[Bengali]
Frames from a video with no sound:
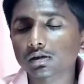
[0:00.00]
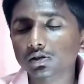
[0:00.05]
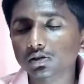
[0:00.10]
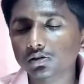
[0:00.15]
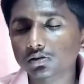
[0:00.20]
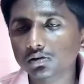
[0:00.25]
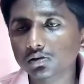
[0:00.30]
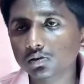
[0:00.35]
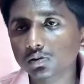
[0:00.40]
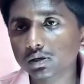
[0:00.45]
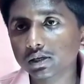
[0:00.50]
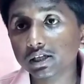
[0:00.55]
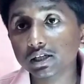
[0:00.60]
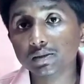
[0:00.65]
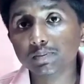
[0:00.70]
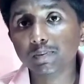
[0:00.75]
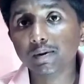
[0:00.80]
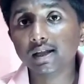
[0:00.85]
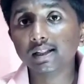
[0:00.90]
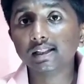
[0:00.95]
তো
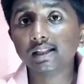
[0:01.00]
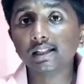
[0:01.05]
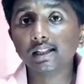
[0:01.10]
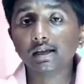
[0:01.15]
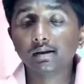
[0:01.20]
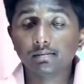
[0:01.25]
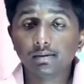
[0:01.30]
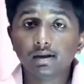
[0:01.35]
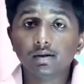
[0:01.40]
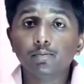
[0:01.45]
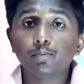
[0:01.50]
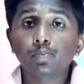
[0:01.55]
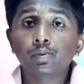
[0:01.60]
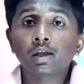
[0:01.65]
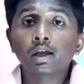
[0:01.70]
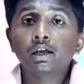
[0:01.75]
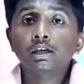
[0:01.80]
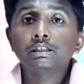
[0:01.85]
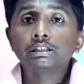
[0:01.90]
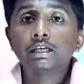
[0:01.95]
ডিসপ্লেতে দেখবেন
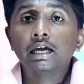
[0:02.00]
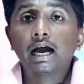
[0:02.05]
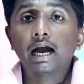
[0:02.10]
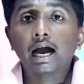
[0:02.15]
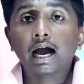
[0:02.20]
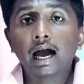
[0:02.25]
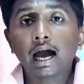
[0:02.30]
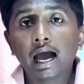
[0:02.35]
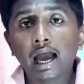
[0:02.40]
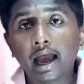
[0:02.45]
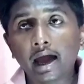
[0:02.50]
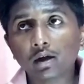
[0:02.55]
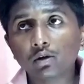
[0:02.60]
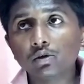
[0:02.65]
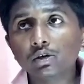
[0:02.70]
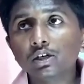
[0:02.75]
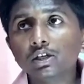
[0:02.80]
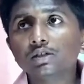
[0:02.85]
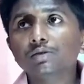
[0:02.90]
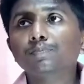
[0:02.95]
যে
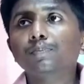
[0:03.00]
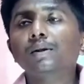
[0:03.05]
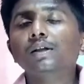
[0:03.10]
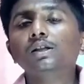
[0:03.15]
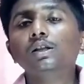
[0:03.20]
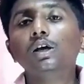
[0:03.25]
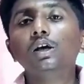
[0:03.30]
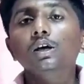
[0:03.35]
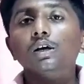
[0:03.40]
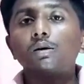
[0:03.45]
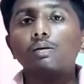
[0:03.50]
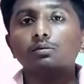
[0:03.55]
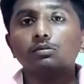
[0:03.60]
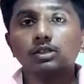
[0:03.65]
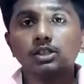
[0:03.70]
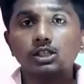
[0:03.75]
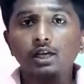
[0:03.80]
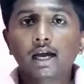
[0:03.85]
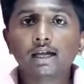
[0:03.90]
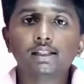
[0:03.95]
এখন ডিসপ্লেতে
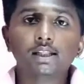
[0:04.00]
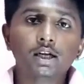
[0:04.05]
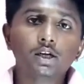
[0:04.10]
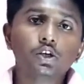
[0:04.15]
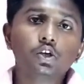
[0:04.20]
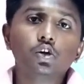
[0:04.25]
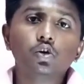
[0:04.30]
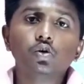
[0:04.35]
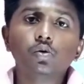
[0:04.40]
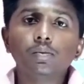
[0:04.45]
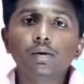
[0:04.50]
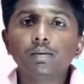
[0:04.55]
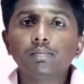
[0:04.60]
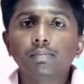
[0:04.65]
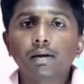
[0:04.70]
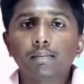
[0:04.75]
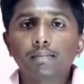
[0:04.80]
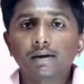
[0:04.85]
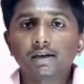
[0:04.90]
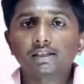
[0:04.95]
সাত আট রকমের
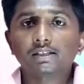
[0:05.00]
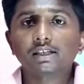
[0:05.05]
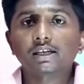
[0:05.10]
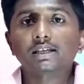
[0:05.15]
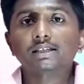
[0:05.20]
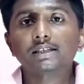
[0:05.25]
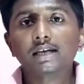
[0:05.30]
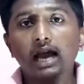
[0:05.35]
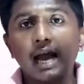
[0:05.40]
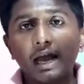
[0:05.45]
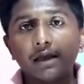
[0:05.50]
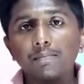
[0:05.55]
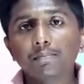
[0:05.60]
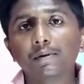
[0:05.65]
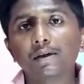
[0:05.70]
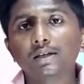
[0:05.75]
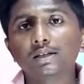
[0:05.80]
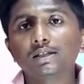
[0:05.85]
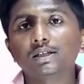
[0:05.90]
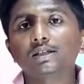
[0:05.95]
ব্যাপার এসে গেছে
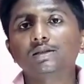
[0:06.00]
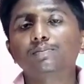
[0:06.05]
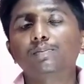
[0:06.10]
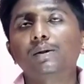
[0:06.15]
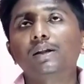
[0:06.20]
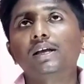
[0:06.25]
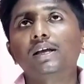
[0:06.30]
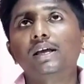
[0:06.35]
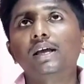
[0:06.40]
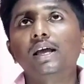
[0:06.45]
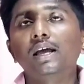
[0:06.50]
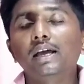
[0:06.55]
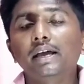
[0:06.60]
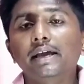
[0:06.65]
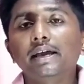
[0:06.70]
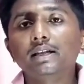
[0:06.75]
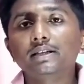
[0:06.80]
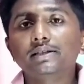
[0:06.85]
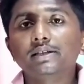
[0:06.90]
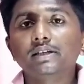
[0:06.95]
আইপিএস ডিসপ্লে
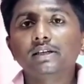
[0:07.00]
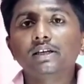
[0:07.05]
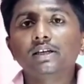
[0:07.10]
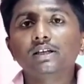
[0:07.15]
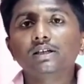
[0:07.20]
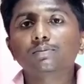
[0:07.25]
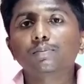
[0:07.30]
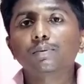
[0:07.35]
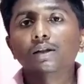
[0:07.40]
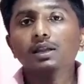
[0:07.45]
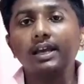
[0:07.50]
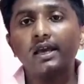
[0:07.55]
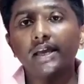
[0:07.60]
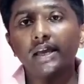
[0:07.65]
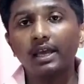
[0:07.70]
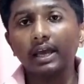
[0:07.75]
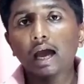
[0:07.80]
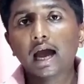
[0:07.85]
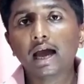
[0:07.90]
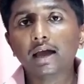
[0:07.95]
এলসিডি ডিসপ্লে
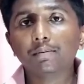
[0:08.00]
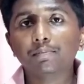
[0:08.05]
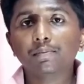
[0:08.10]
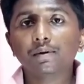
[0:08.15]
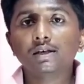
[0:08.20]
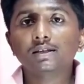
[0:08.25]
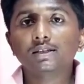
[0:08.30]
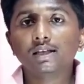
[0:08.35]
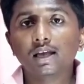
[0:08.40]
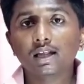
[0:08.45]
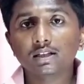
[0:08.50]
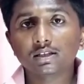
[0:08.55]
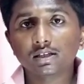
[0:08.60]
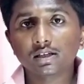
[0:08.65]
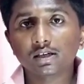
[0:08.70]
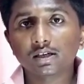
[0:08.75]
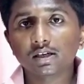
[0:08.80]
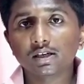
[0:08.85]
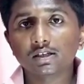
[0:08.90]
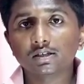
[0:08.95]
আইপিএস
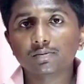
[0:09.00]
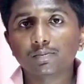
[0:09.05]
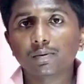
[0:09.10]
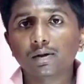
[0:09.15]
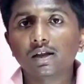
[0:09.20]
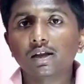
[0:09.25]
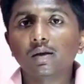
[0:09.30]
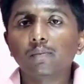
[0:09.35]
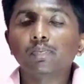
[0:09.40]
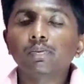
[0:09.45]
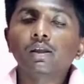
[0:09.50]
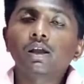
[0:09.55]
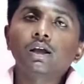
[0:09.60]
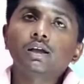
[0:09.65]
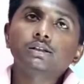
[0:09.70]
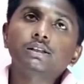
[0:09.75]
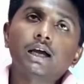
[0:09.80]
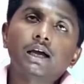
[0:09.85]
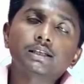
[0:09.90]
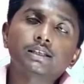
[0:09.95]
এলসিডি ডিসপ্লে
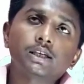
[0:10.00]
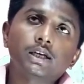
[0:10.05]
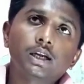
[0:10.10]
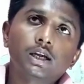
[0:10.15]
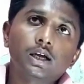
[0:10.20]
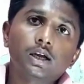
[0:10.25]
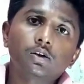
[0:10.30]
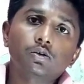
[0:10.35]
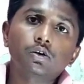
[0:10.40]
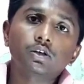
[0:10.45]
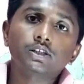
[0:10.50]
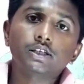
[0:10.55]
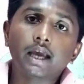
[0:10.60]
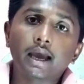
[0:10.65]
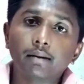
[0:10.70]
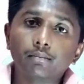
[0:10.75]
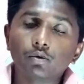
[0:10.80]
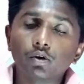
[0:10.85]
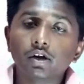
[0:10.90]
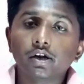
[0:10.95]
তাছাড়া রয়েছে
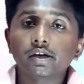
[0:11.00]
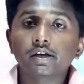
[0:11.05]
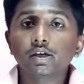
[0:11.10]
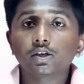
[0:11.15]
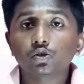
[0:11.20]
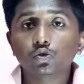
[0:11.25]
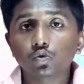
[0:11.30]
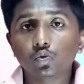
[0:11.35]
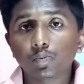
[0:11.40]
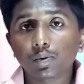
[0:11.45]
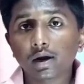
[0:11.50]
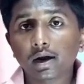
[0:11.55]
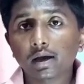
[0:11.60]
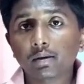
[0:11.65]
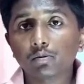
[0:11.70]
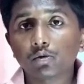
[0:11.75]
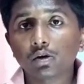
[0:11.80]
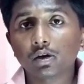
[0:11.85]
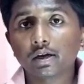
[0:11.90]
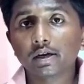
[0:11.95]
অ্যামোলেডেড সুপার
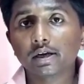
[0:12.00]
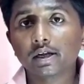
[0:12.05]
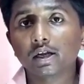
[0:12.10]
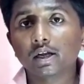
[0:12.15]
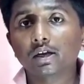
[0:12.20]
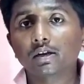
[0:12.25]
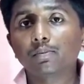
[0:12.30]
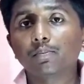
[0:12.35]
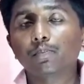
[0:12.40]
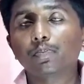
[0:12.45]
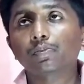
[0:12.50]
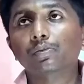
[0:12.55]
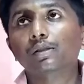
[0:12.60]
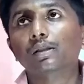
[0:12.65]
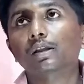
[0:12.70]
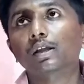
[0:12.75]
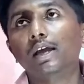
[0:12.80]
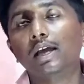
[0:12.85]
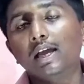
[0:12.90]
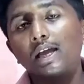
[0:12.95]
অ্যামোলেডেড
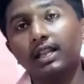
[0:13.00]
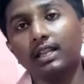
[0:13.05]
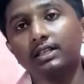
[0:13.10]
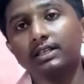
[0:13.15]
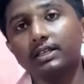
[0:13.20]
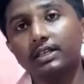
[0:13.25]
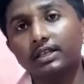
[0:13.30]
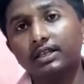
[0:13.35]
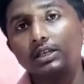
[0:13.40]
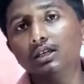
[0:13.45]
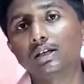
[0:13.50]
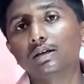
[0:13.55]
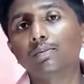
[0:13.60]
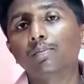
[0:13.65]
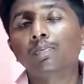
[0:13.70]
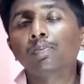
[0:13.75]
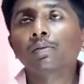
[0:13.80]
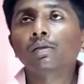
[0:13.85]
এলসিডি